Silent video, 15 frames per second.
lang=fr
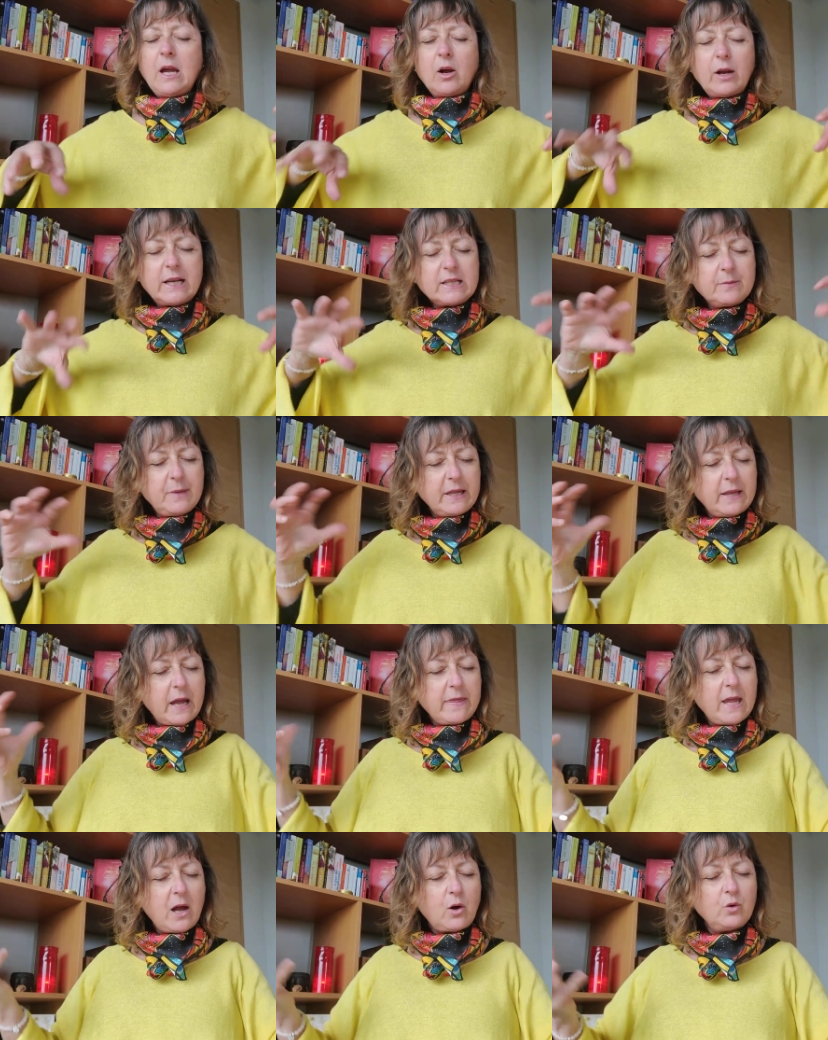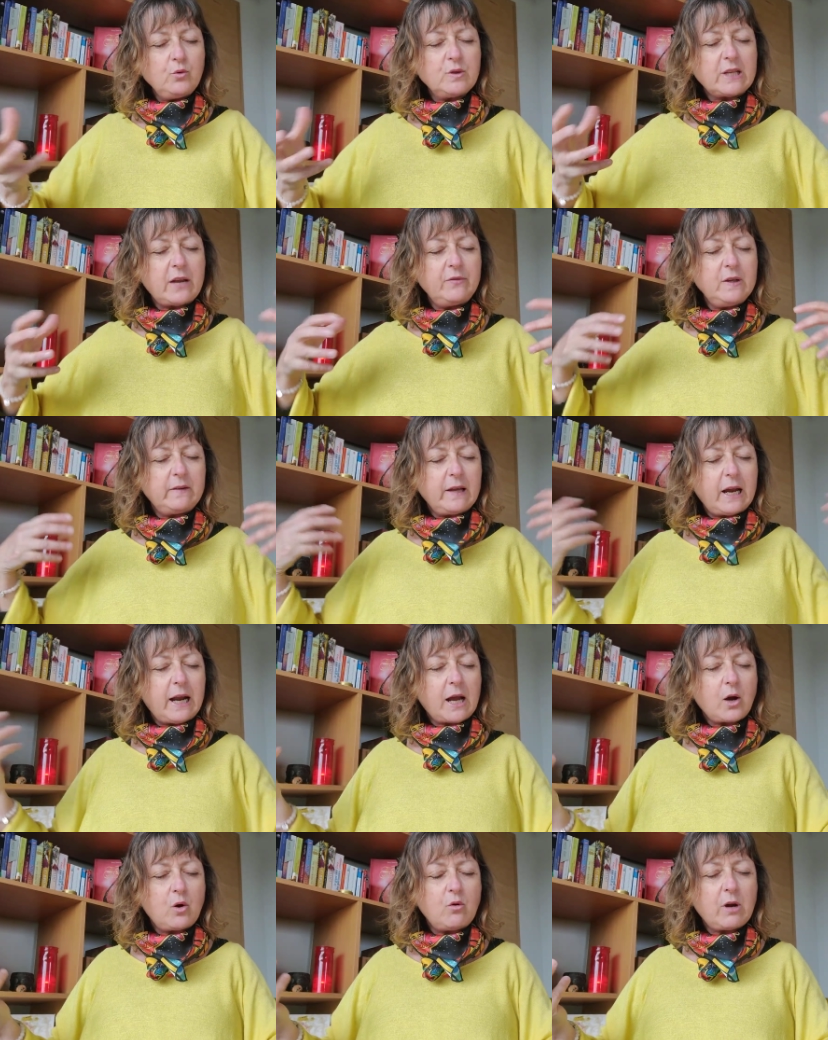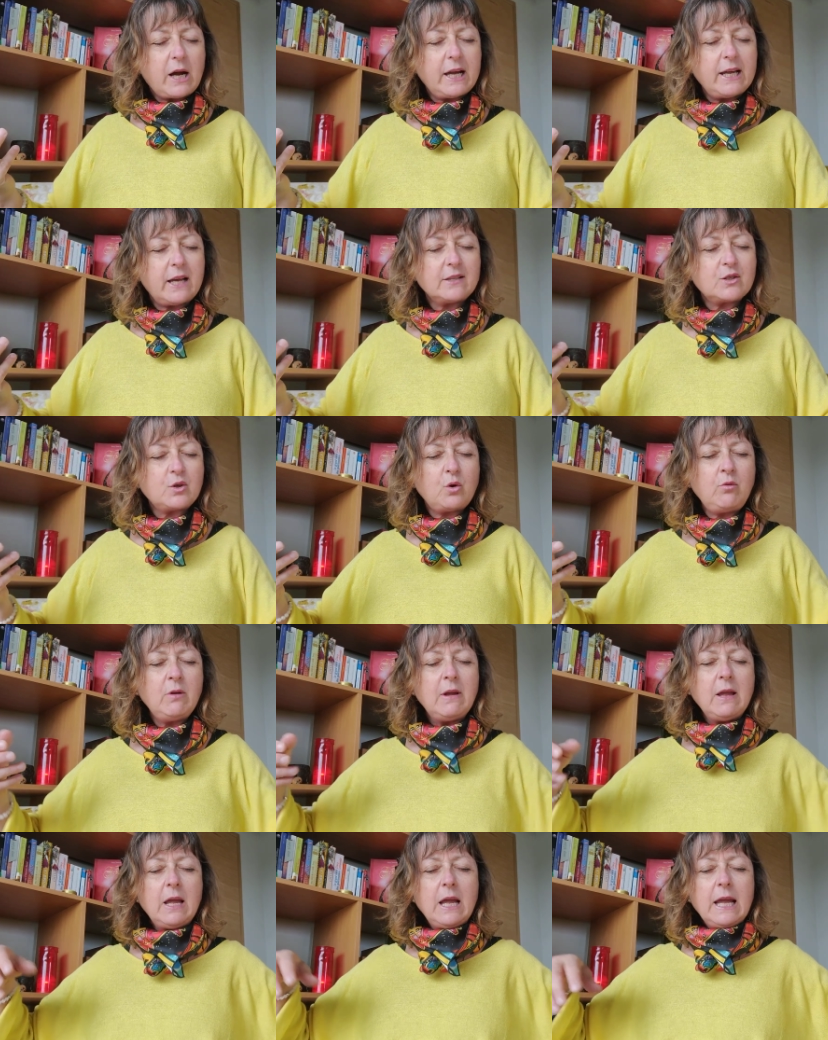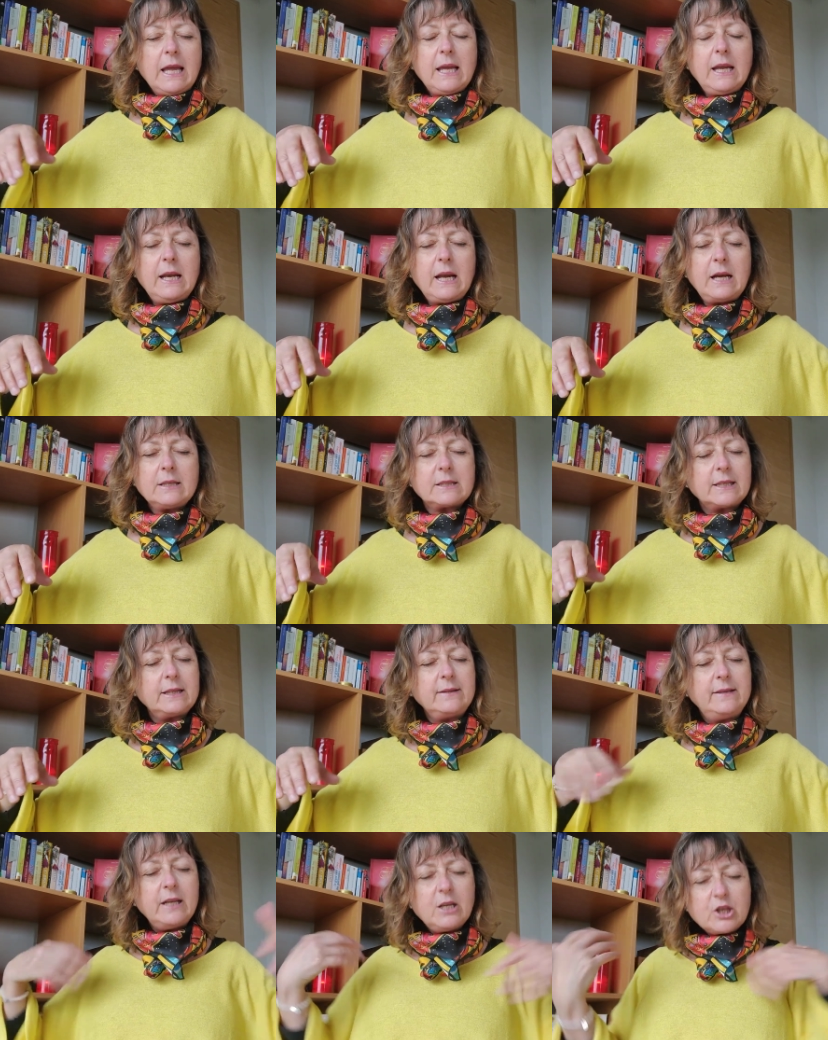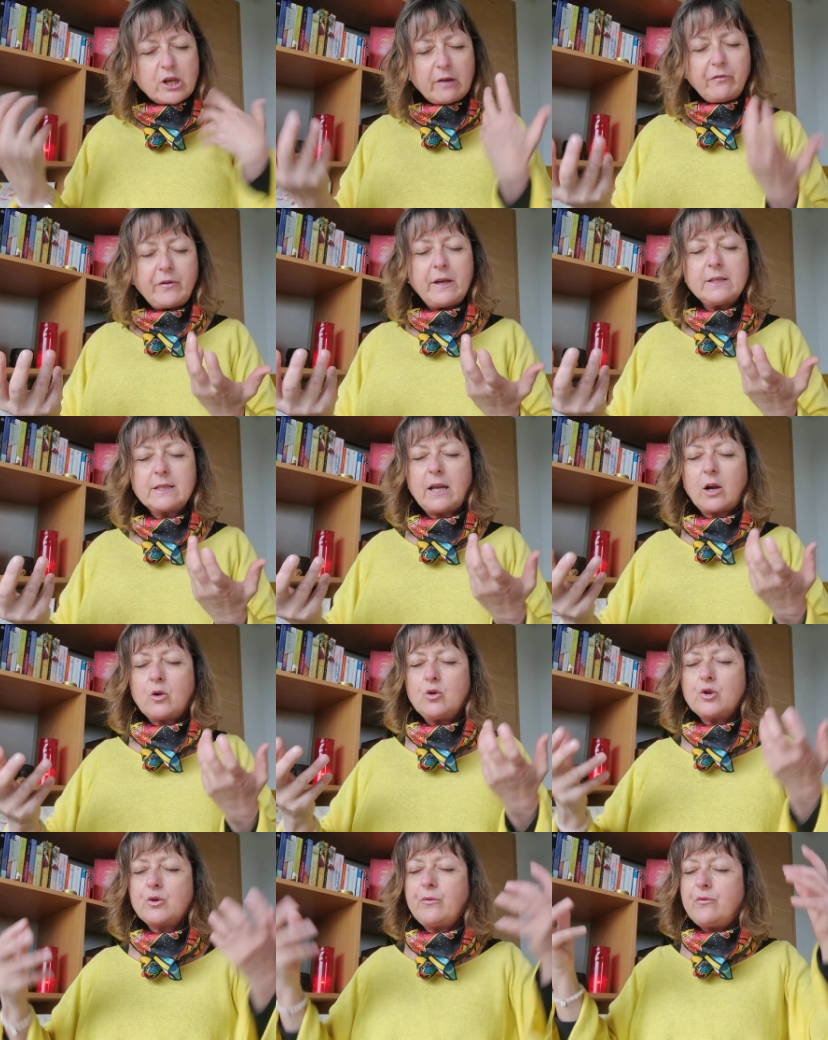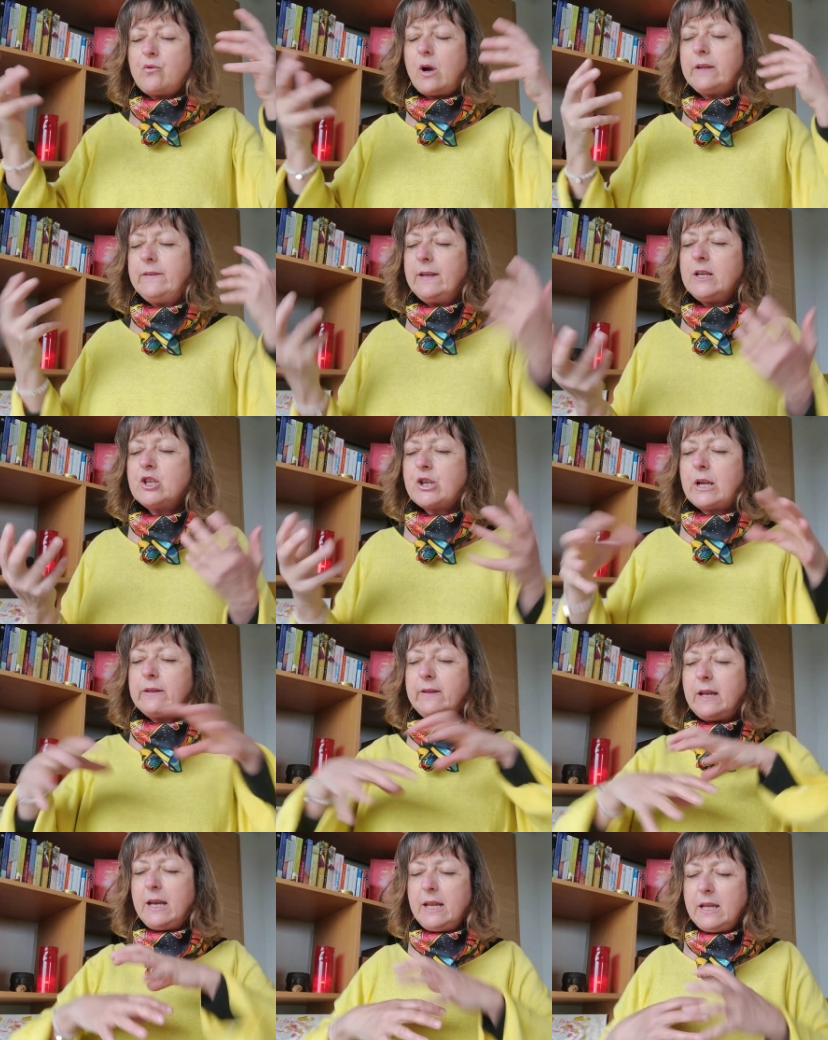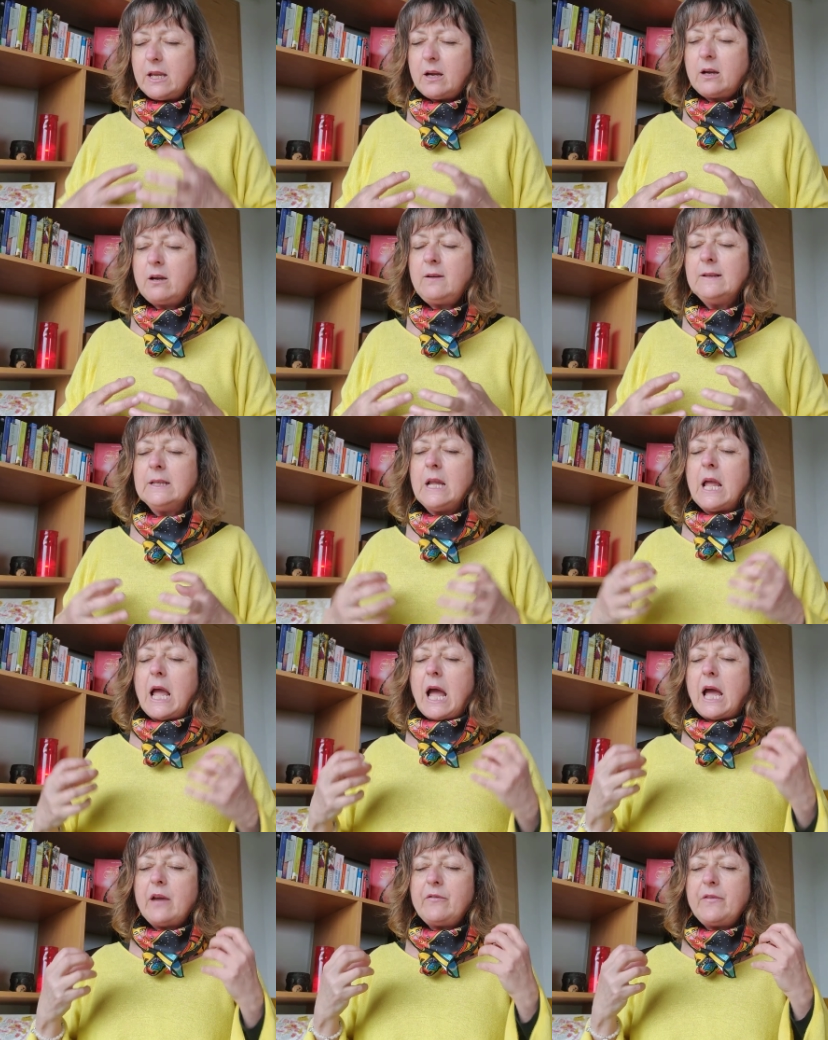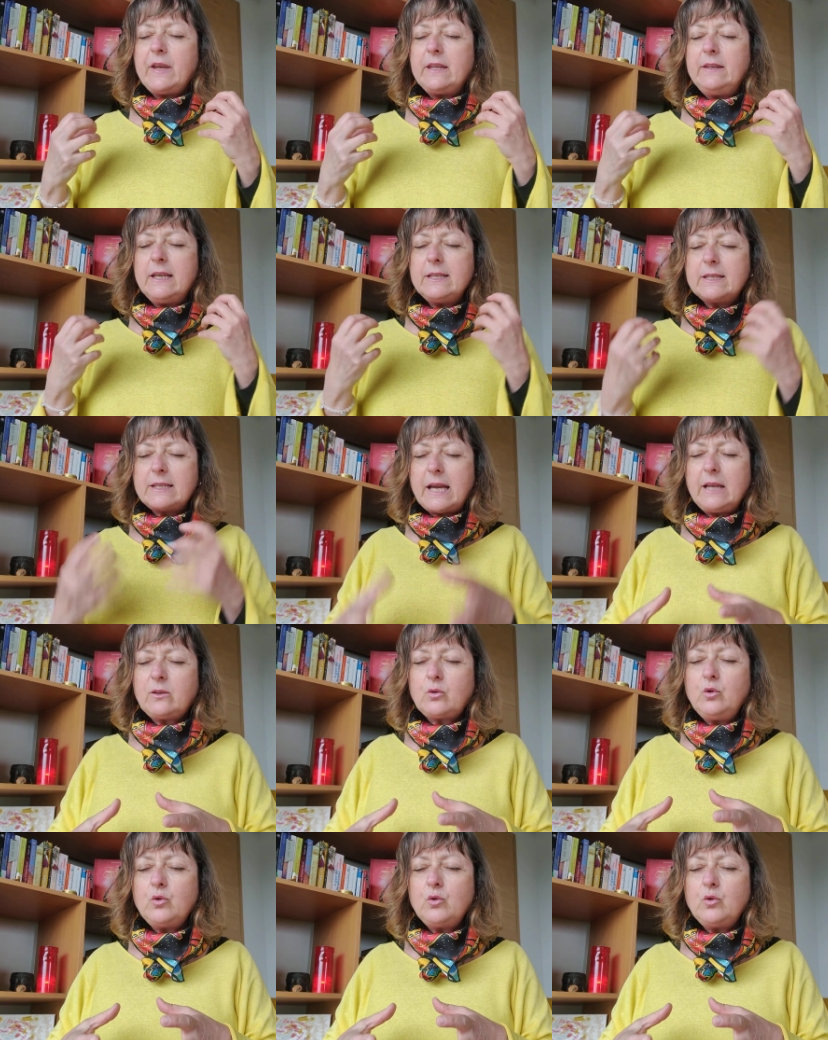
La semaine dernière, on nous invitait à la co-création et là, c'est déjà fait. C'est-à-dire que je vois déjà des liens avec des êtres.